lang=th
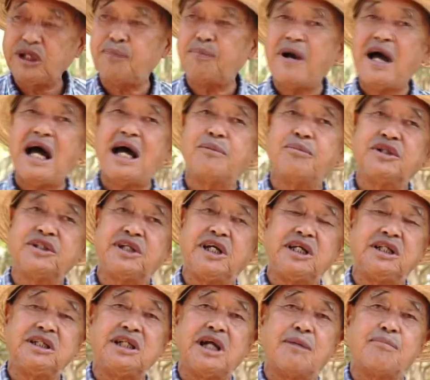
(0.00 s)

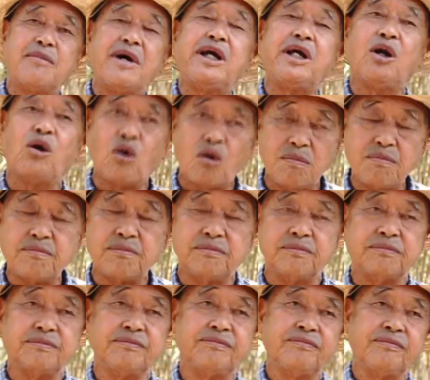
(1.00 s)
95%จะไม่ล้ม
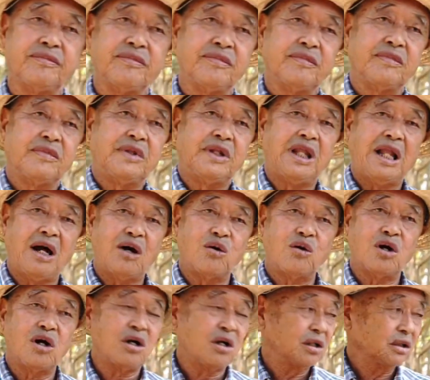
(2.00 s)
เรา
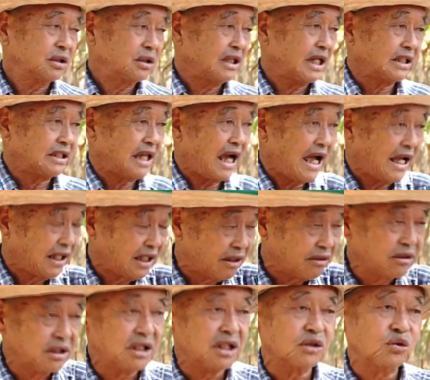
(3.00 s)
ก็จะใช้
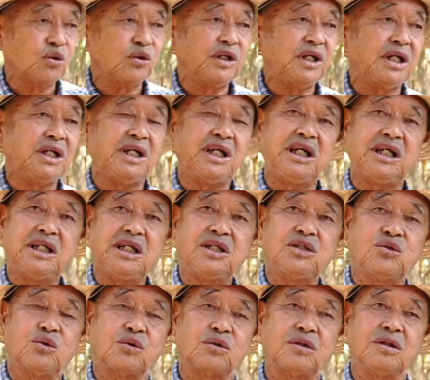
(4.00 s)
กับเครื่องตัวนี้ดี
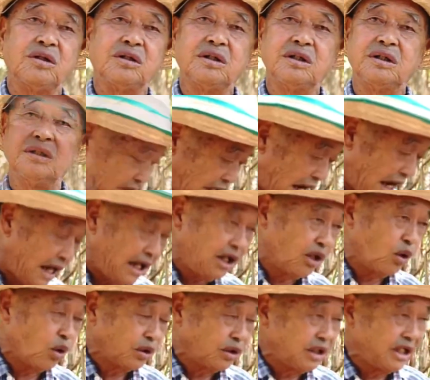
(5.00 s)
ที่สุด ใช้
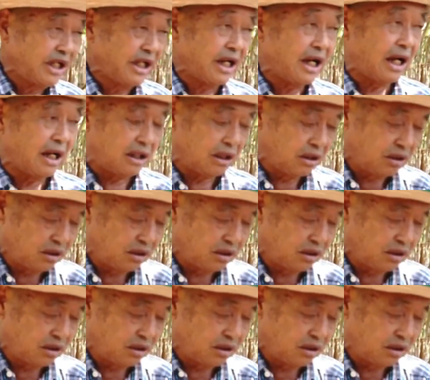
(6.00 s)
รถเนี่ย